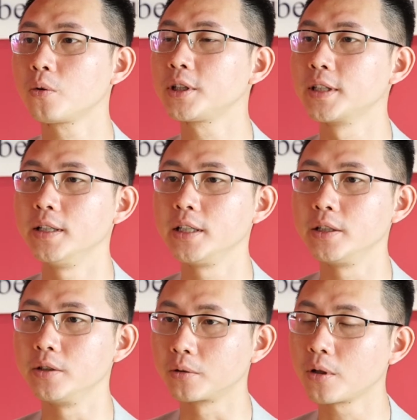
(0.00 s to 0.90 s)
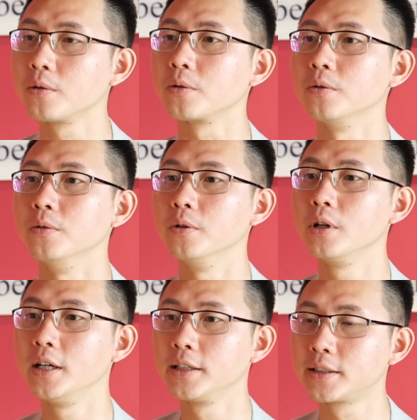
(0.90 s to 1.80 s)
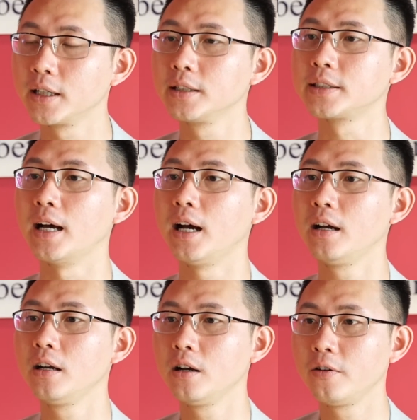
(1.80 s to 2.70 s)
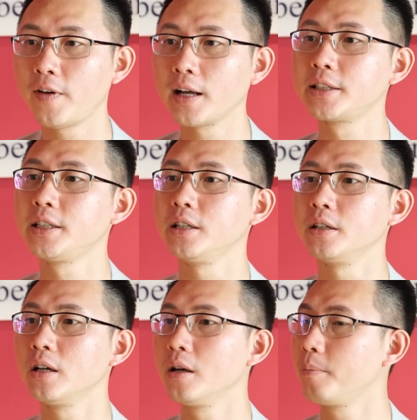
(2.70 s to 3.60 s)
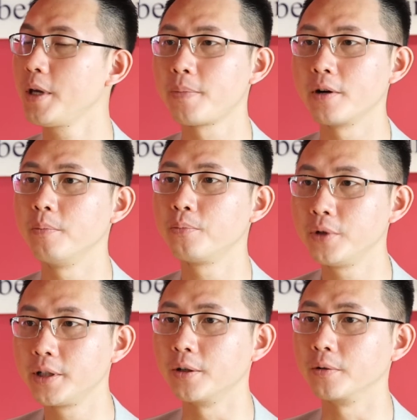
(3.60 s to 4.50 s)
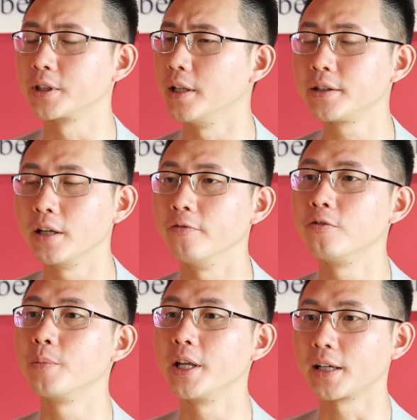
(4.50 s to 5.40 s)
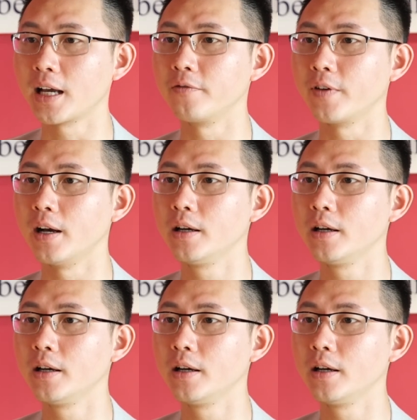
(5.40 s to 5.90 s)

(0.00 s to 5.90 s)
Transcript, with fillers: 过程里有痛苦、挣扎、放弃、被别人不认同等等负面的看法。